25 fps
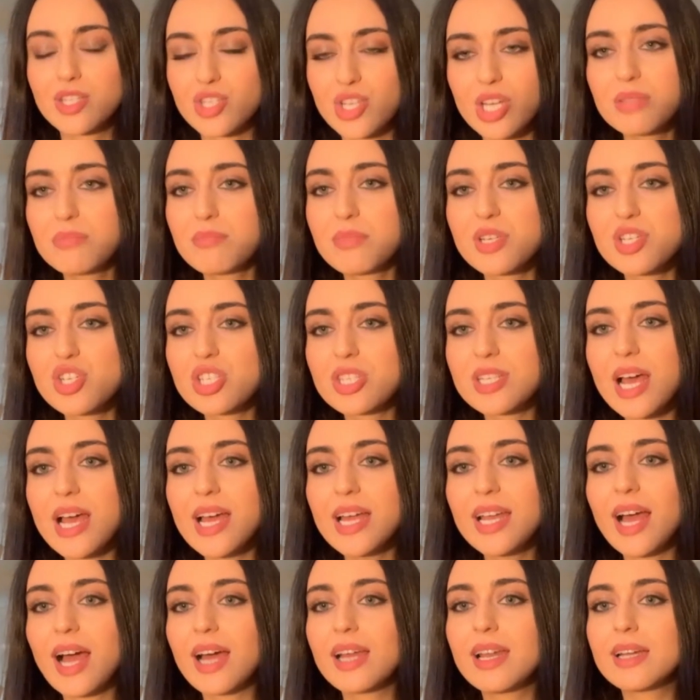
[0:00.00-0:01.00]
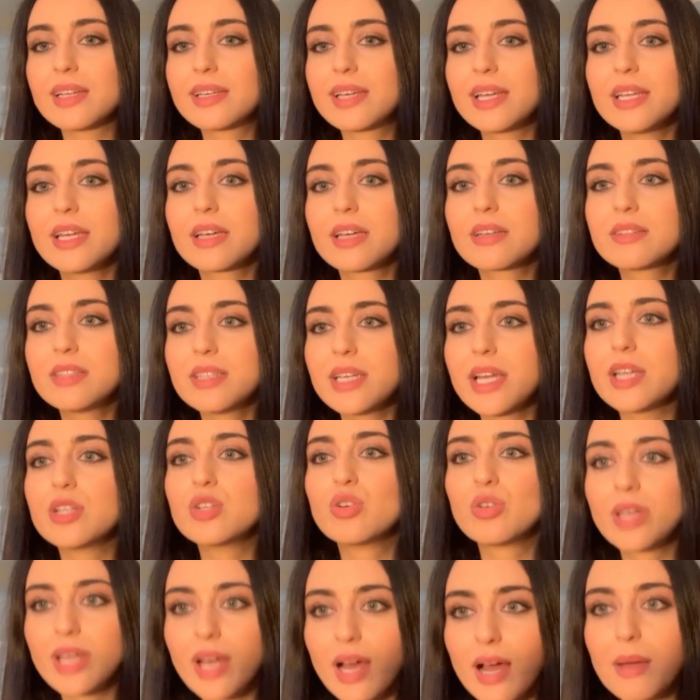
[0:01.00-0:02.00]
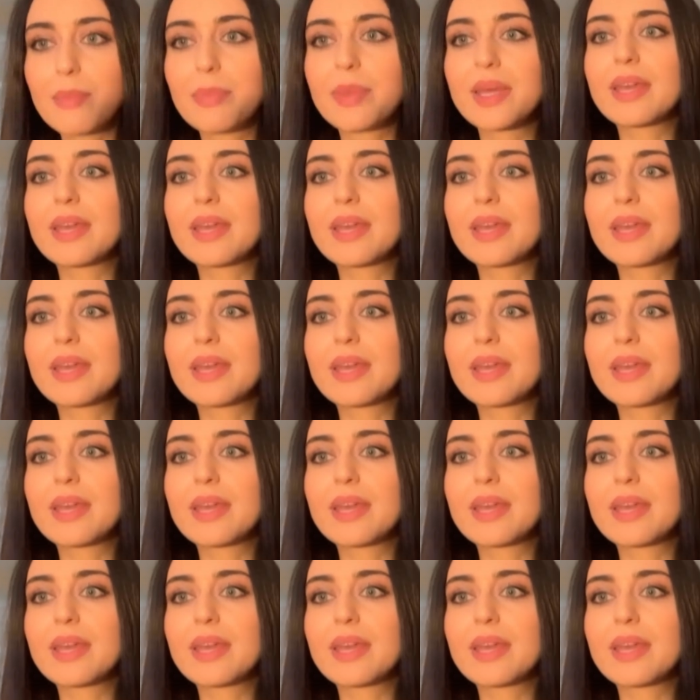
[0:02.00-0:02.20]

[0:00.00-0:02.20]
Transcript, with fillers: جد مش سهل على الكل يقتنع انه لا